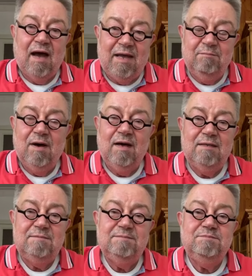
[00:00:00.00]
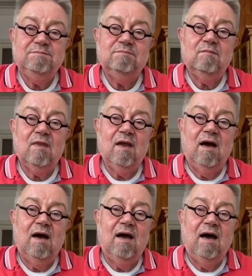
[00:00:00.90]
Einmal
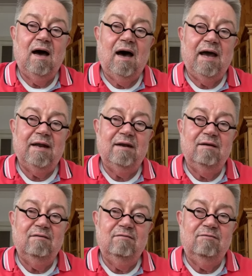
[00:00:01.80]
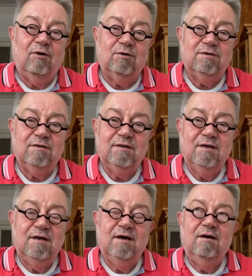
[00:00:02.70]
ein Wort
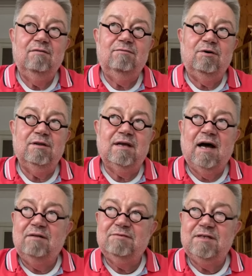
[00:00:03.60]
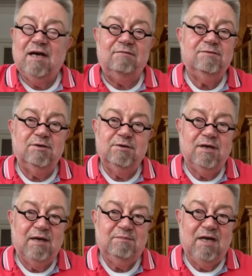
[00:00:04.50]
von Karl Graf
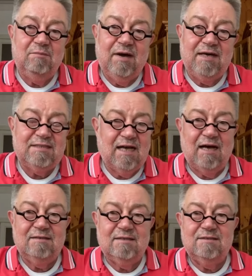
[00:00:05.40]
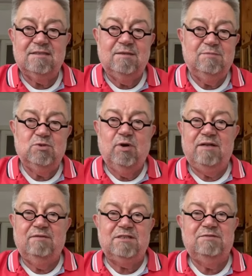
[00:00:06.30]
Dirkheim, der immer gesagt hat, es gibt so
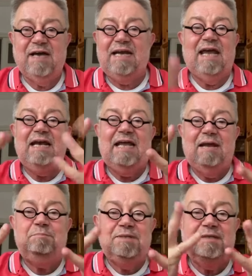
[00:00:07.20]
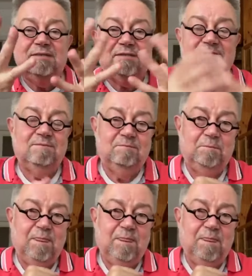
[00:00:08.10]
etwas wie ein Erlebnis,